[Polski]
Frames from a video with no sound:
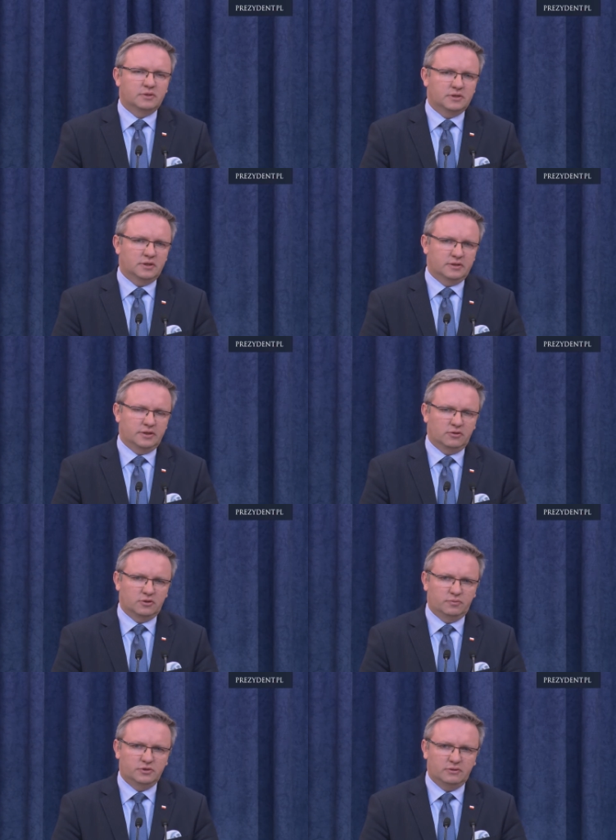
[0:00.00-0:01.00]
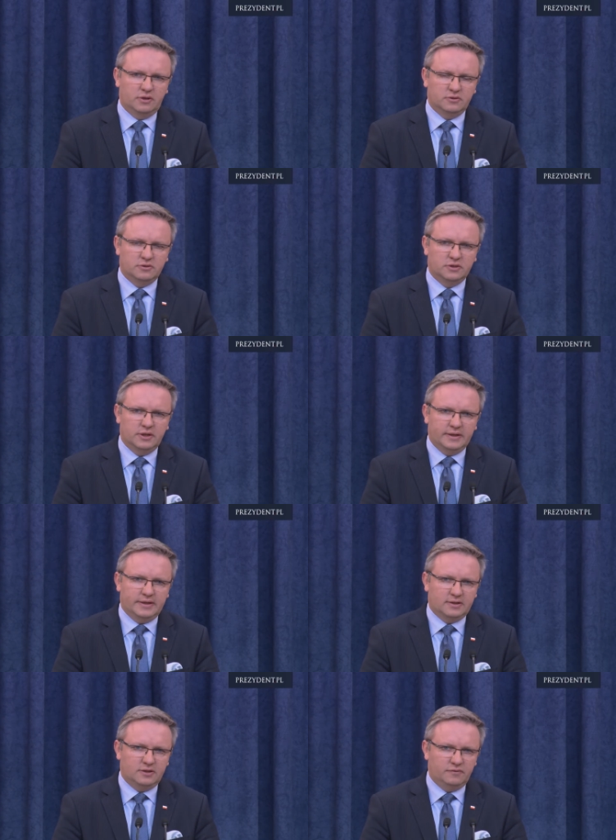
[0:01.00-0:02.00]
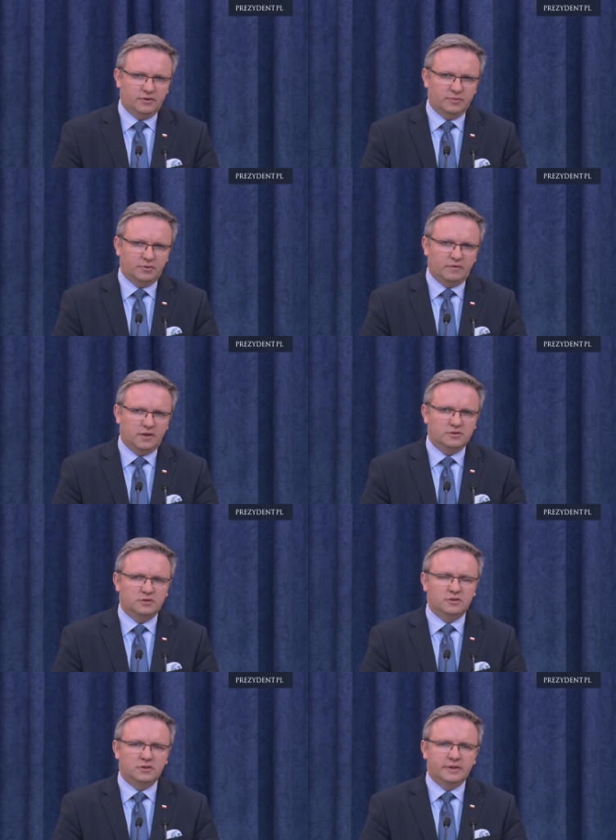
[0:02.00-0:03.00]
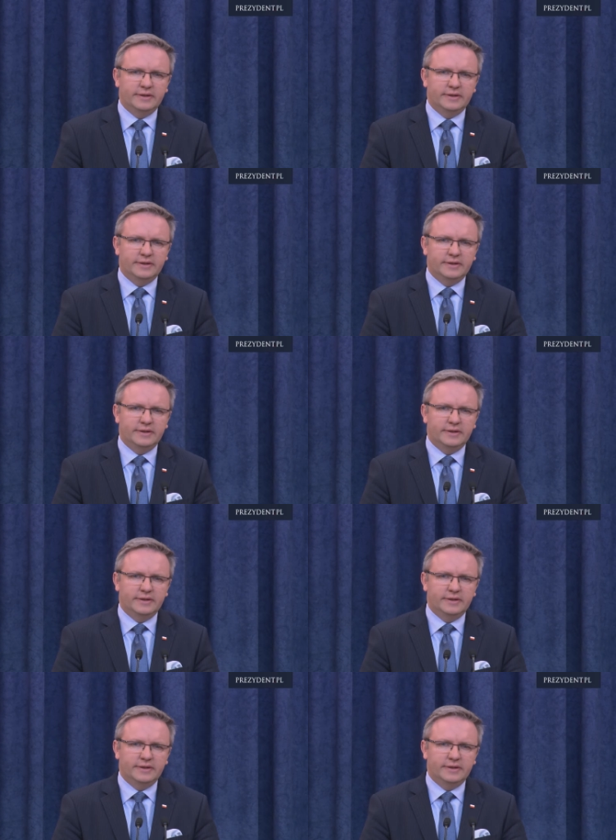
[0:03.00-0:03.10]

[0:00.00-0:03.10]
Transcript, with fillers: chce tego typu działalność aktywnie prowadzić i